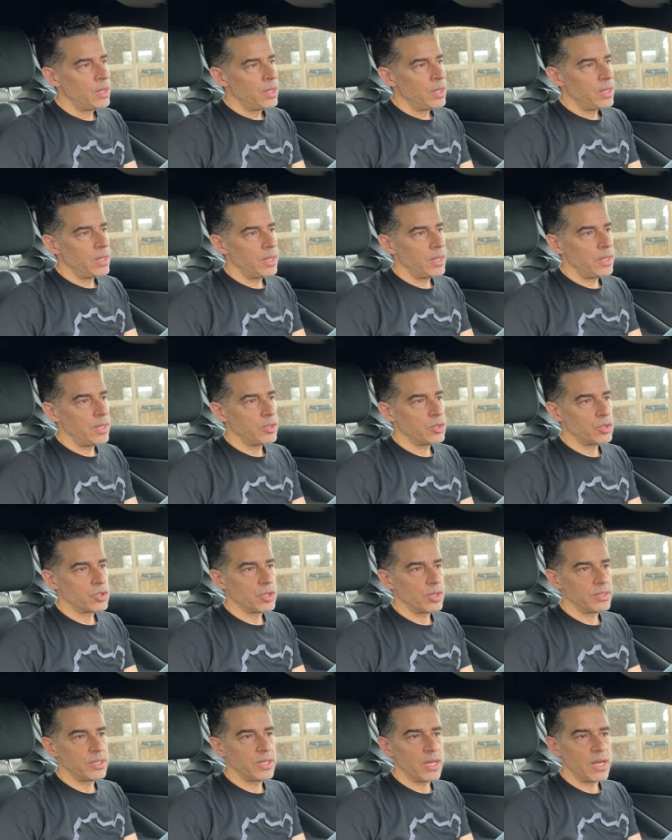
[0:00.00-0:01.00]
et, se
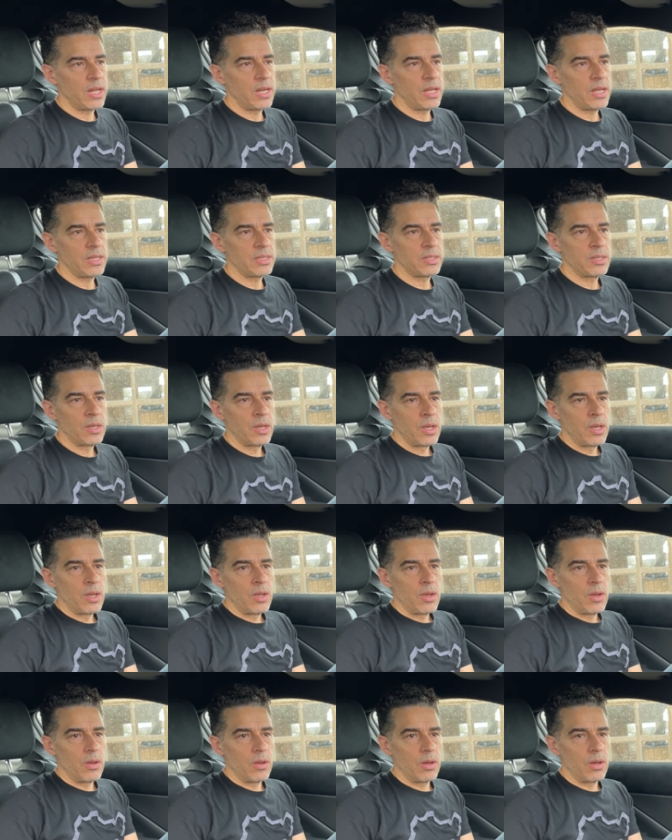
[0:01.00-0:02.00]
sentir à l'aise.
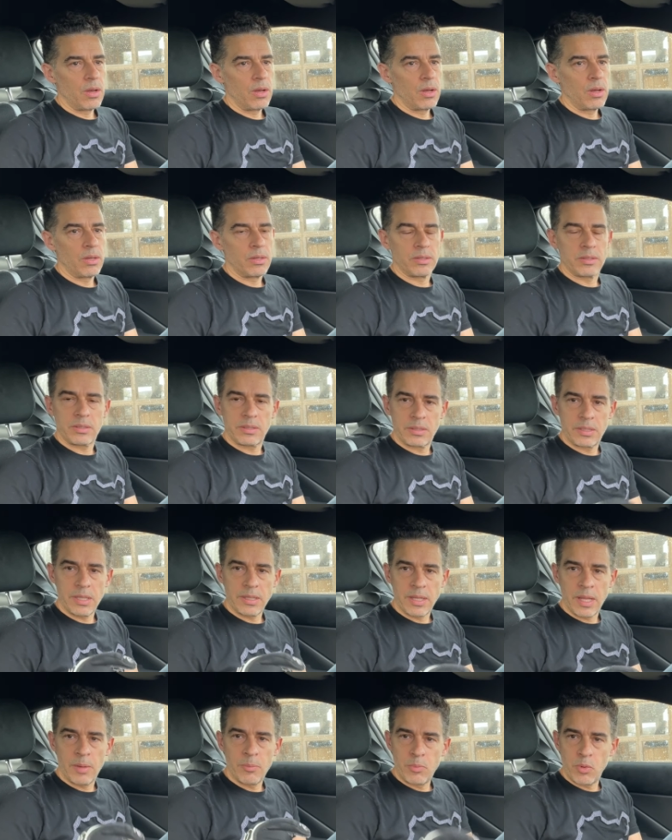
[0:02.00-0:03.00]
Euh,
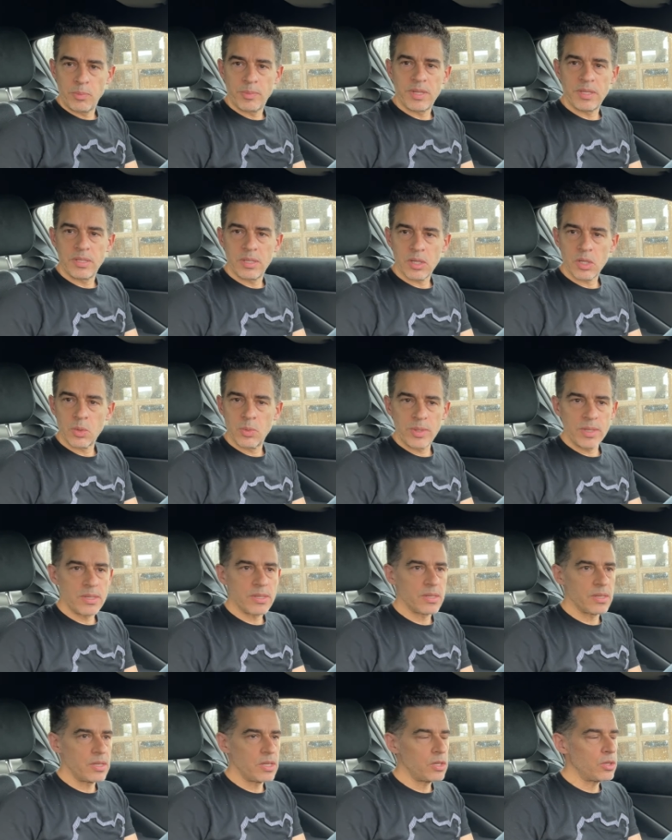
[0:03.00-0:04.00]
c'est un beau petit circuit
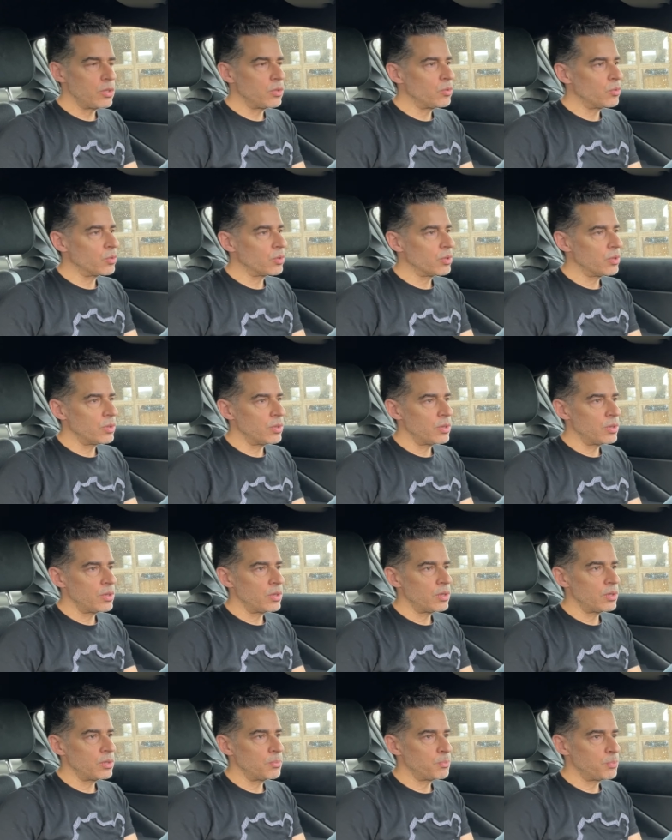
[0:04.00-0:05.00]
ici, donc
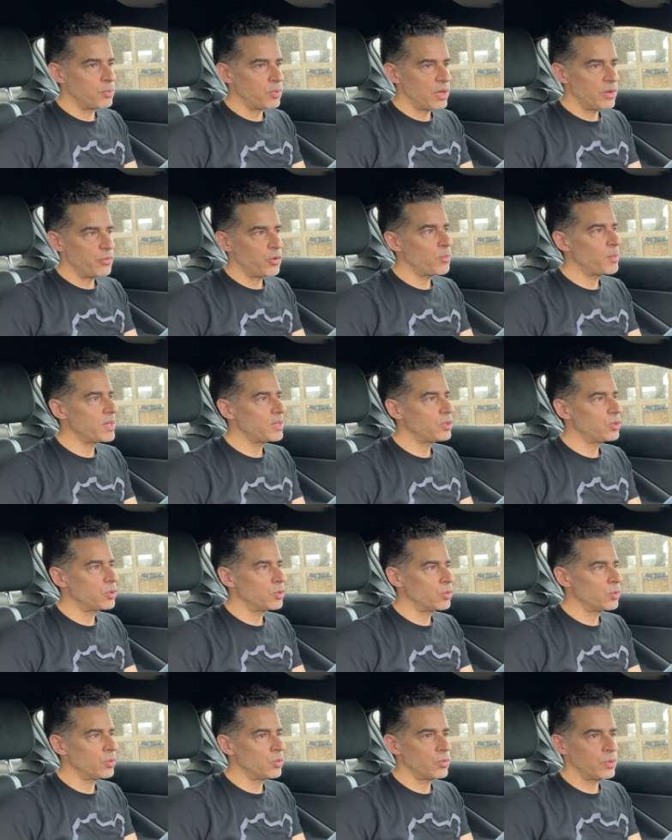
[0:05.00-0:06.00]
pour
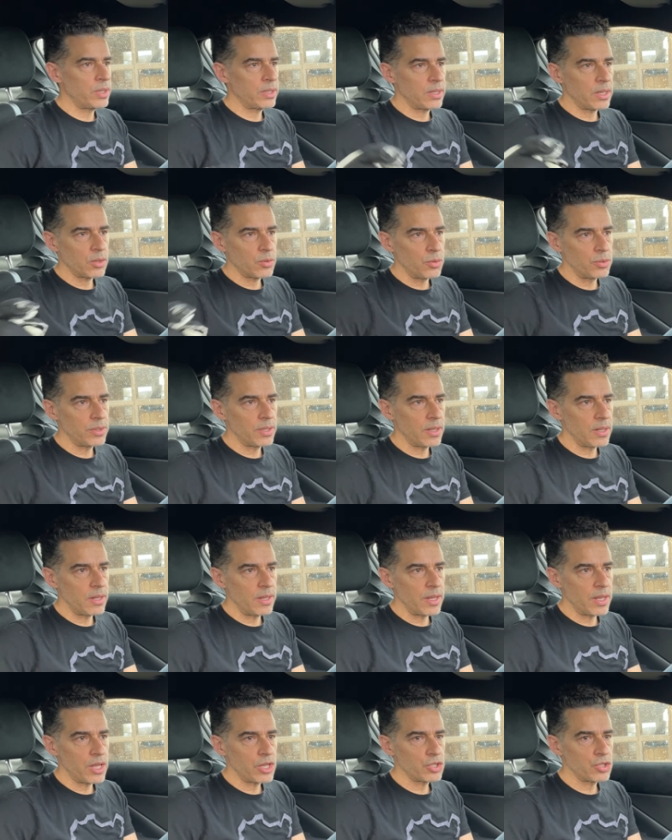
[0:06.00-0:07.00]
information, on est à côté de
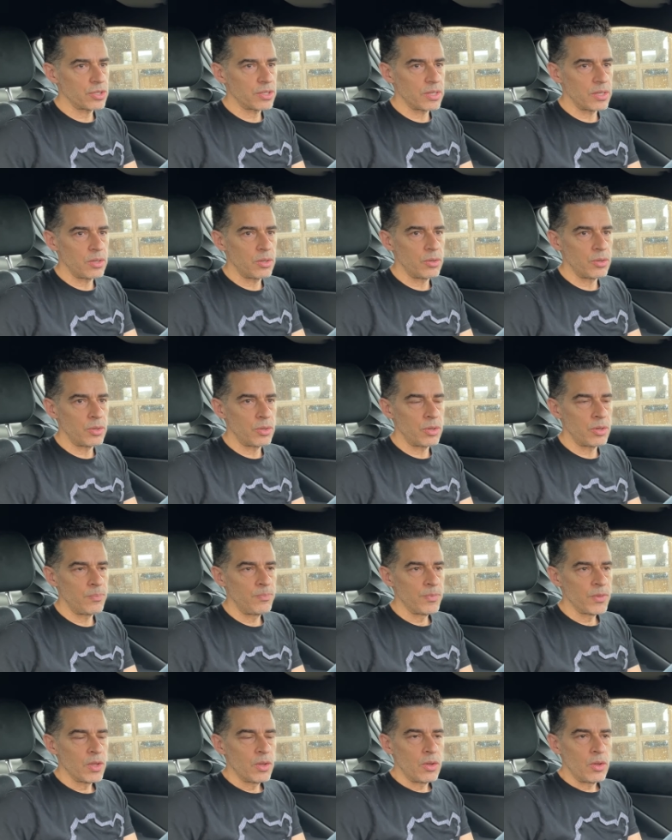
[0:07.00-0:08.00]
Liège, c'est le,
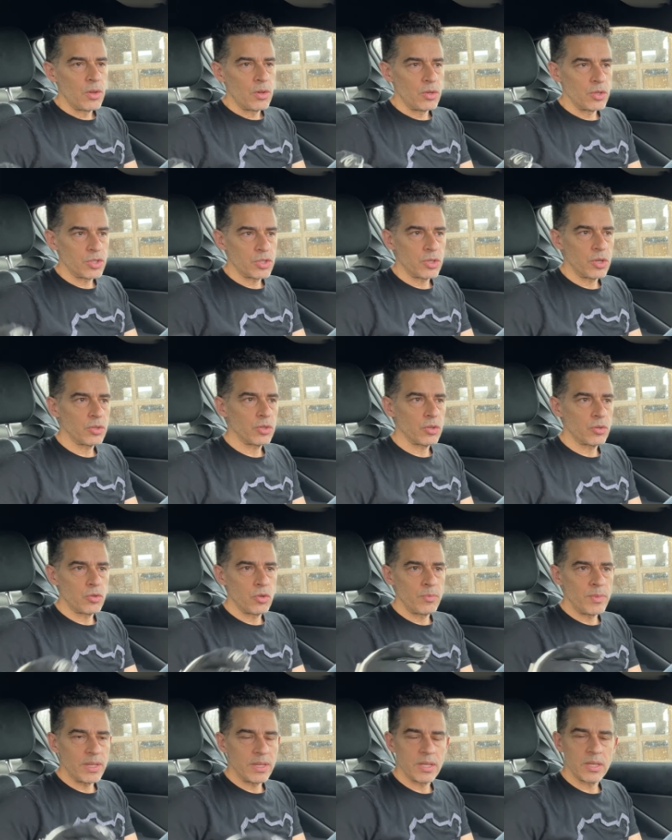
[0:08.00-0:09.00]
le, centre de
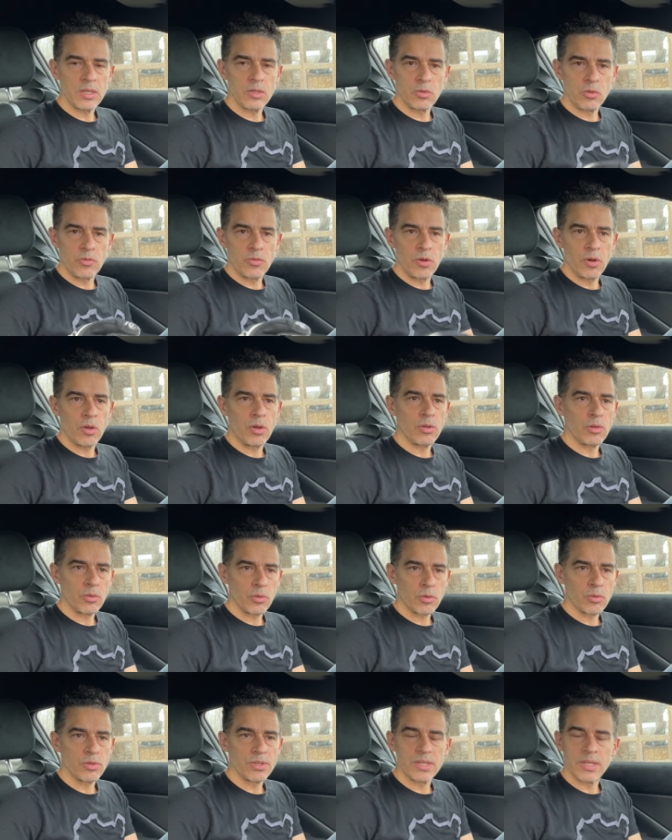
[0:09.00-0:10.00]
maîtrise du volant,
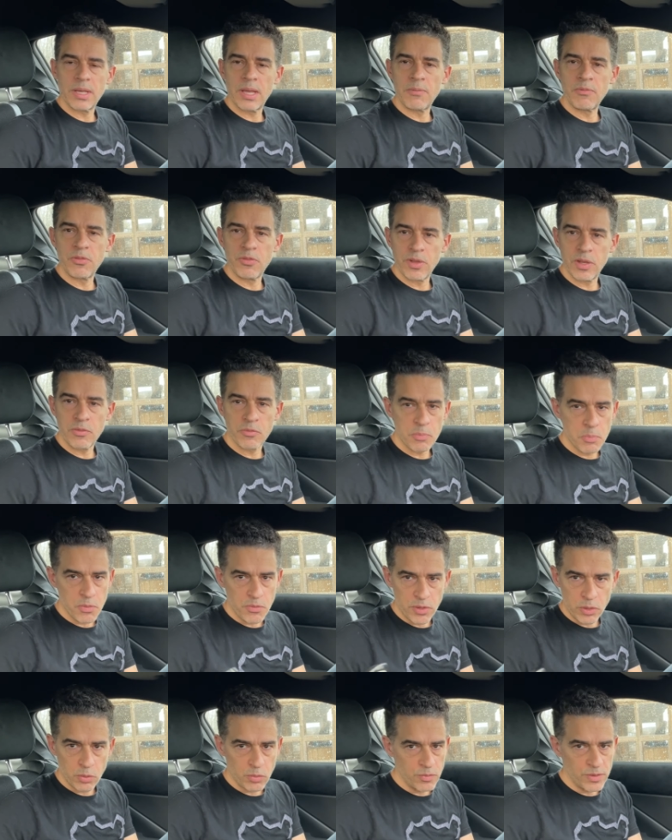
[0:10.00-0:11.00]
donc le CMV, vous
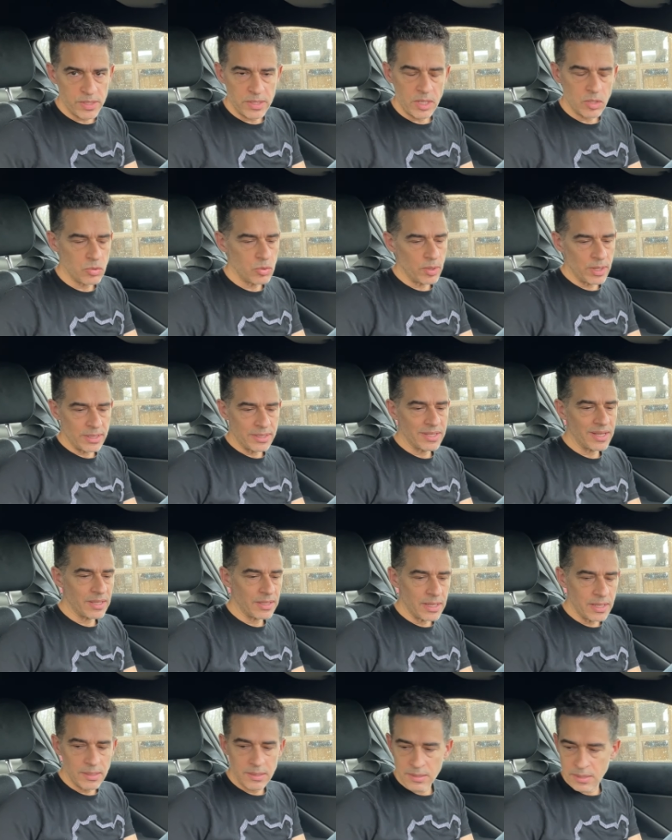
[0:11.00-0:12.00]
pouvez trouver ça sur
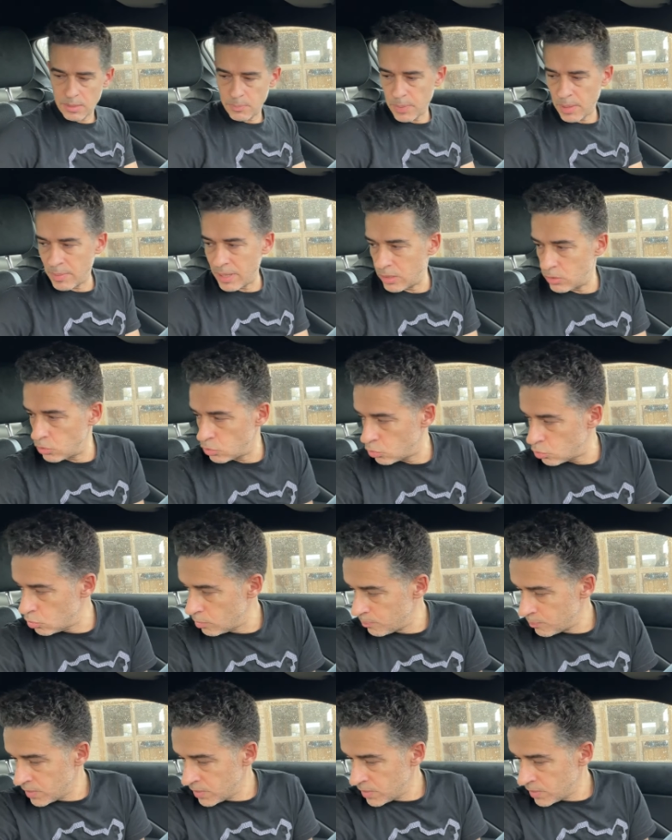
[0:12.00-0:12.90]
internet, c'est pas mal du tout.